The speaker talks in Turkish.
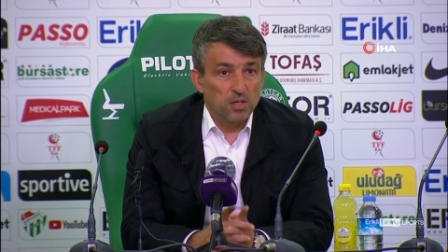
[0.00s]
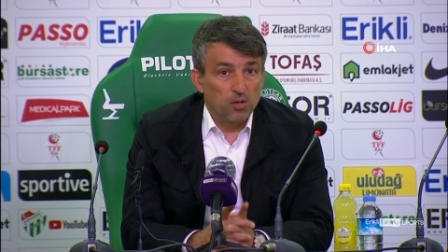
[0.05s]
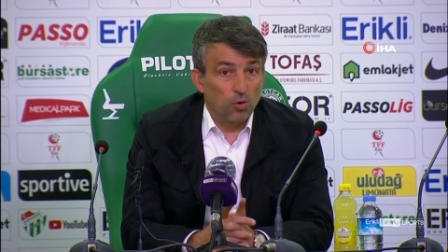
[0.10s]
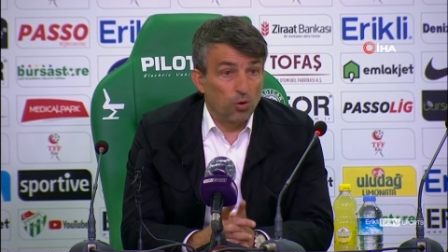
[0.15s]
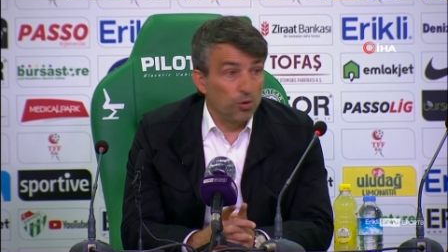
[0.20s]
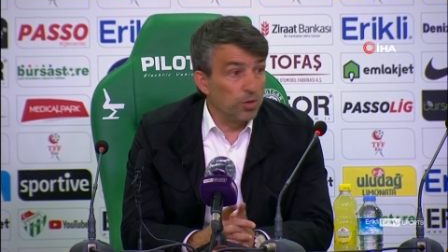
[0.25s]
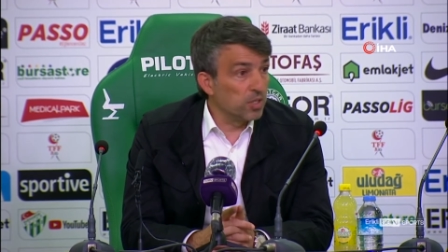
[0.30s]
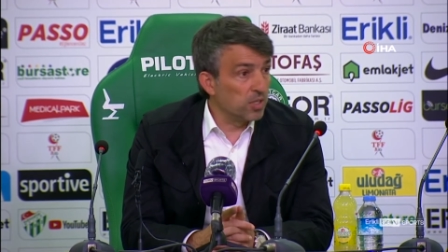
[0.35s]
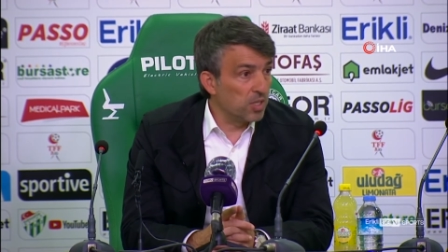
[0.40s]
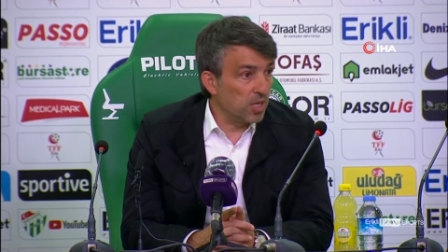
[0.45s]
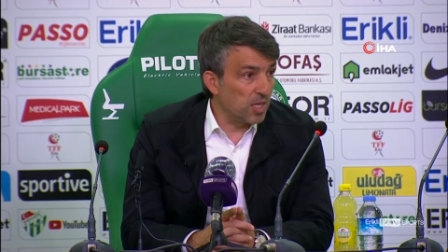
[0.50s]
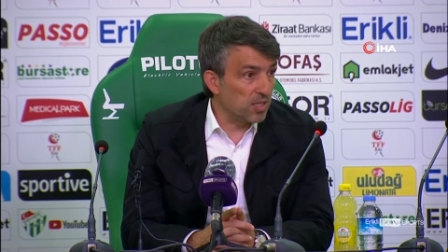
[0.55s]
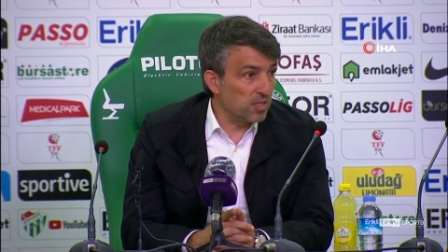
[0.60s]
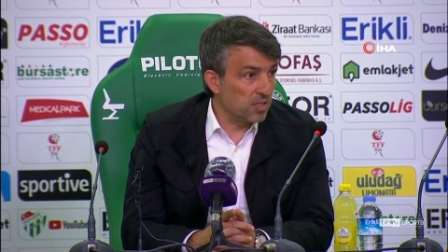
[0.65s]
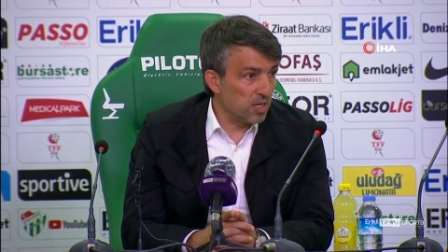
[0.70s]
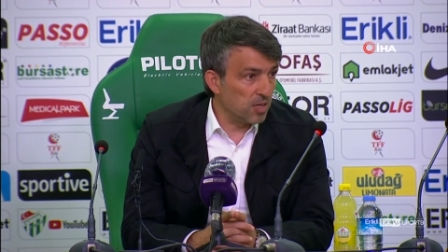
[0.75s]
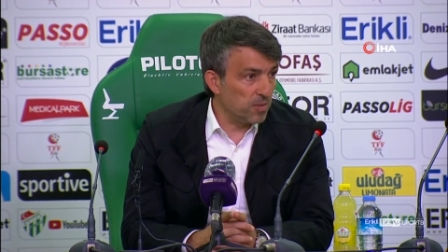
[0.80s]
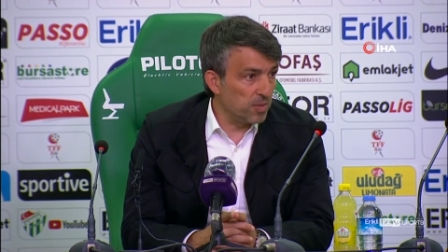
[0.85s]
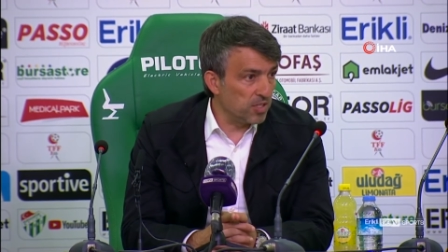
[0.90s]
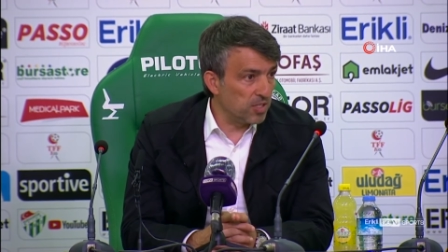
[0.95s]
oynadığı
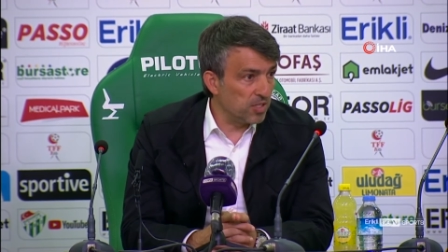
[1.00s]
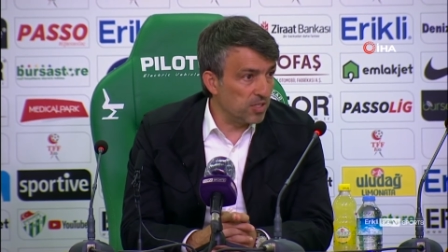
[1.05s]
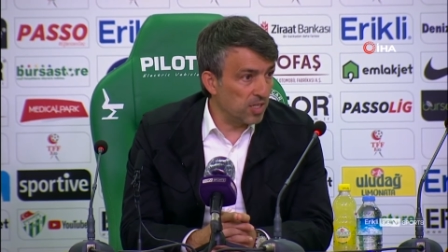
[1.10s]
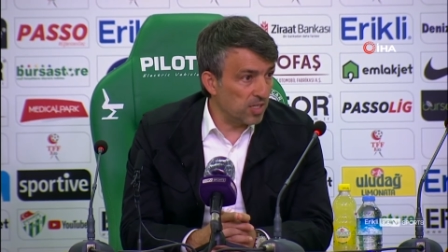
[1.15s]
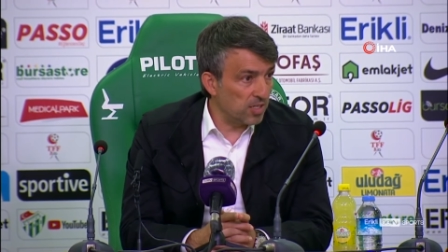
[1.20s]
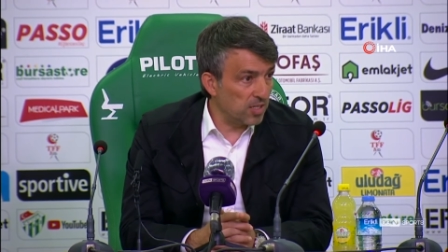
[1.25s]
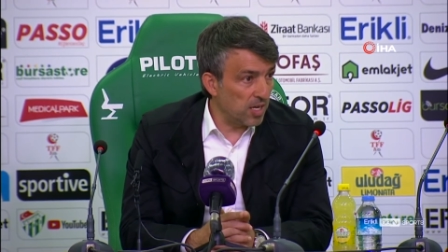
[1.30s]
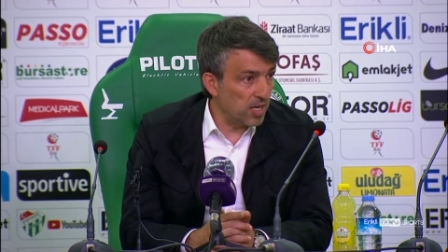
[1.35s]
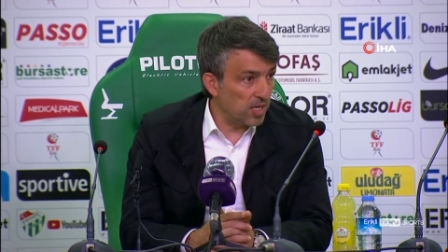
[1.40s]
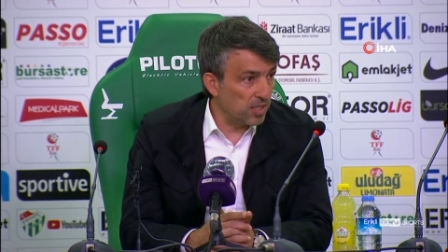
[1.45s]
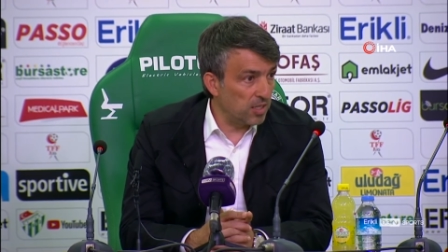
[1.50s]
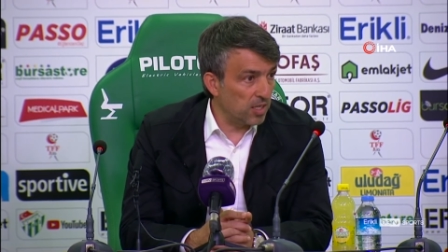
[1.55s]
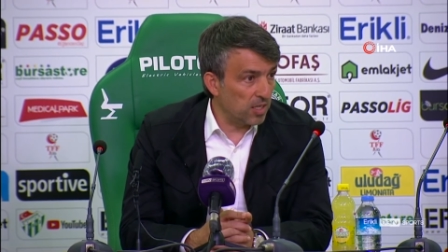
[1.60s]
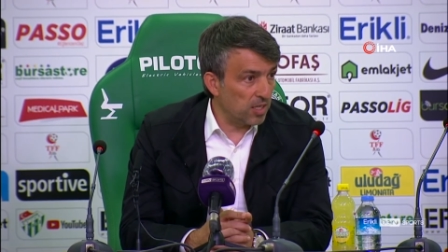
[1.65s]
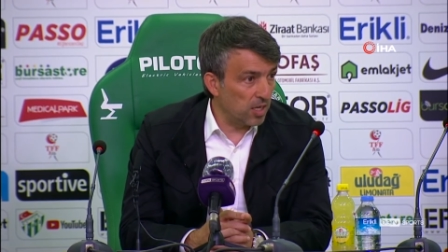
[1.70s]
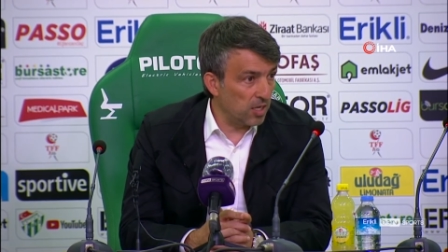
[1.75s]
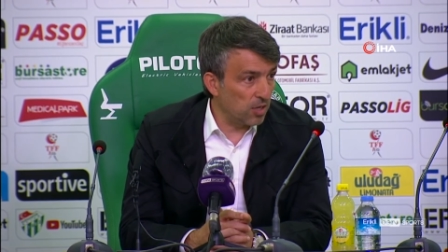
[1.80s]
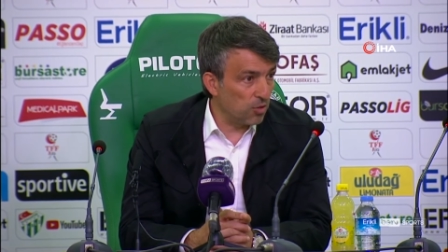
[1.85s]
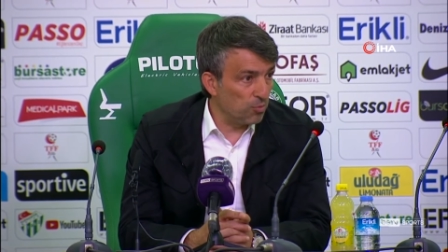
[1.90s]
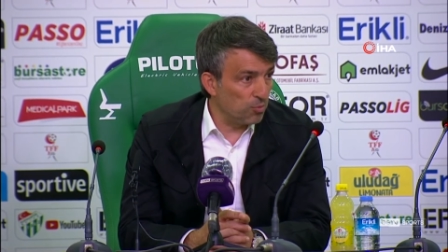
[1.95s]
hazırlık maçını da seyrettik
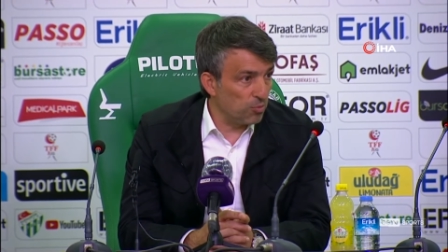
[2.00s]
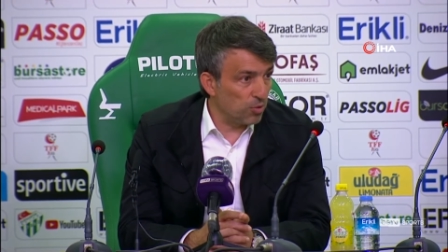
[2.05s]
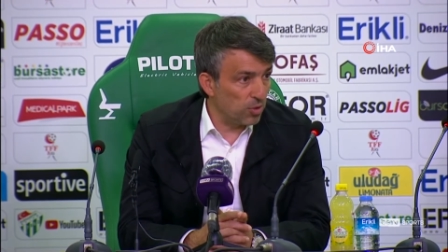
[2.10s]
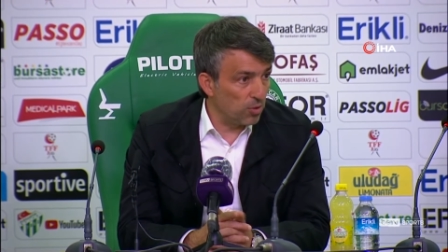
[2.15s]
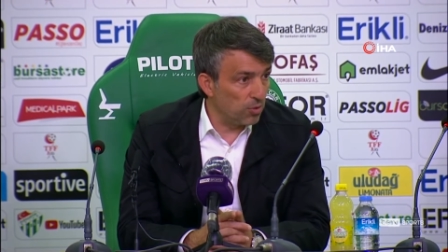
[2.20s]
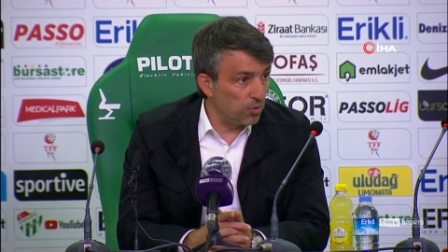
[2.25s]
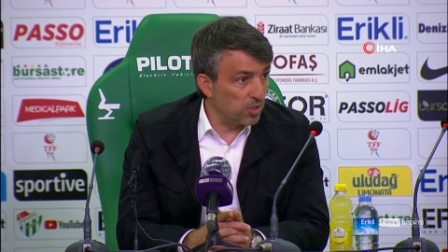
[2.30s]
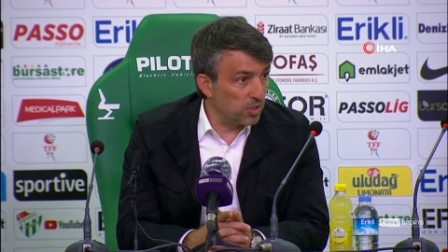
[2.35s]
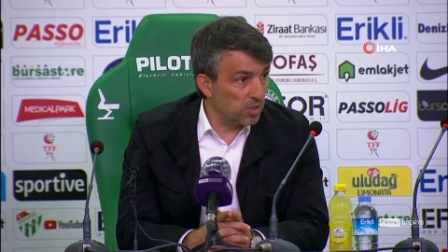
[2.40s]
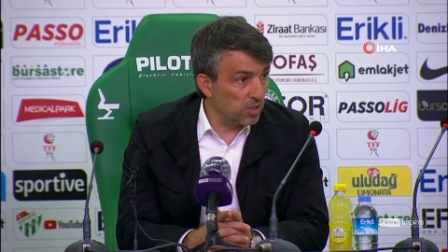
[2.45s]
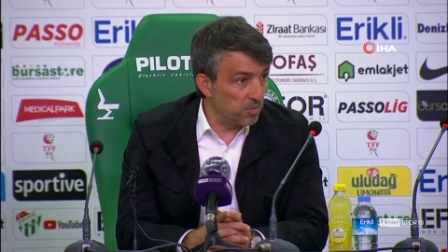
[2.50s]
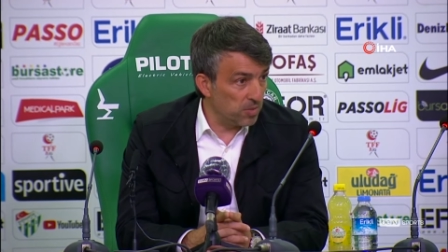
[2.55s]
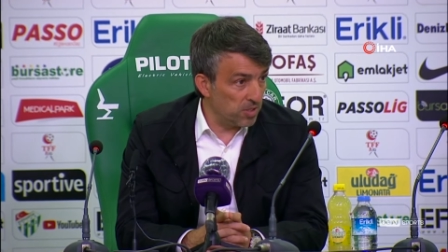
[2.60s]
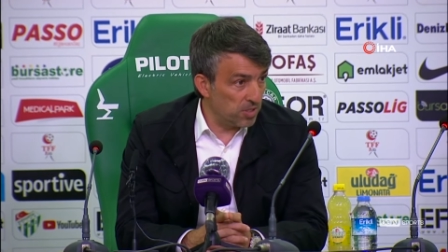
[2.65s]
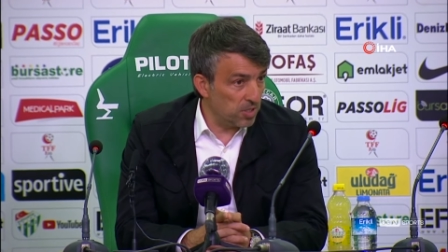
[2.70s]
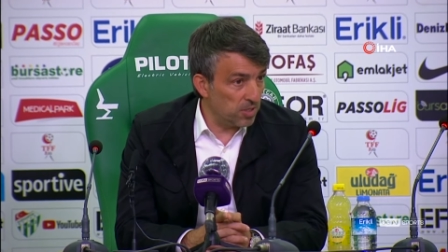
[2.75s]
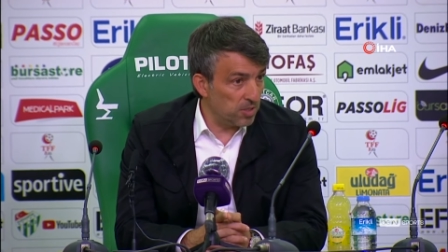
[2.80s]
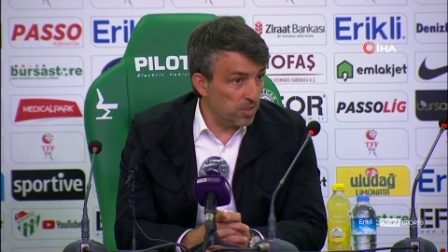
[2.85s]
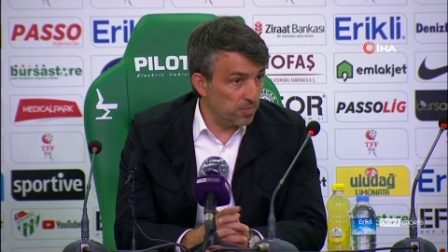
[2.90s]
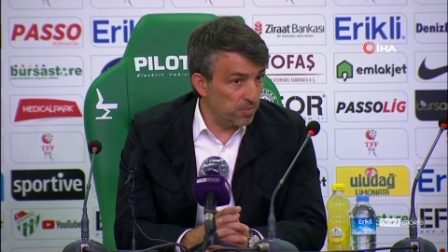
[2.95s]
Karagümrük'le oynadığı
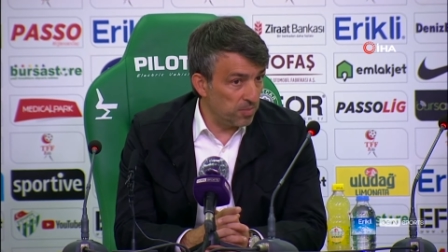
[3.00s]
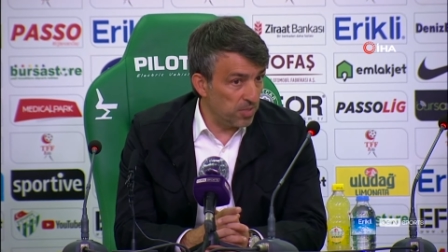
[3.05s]
maçı.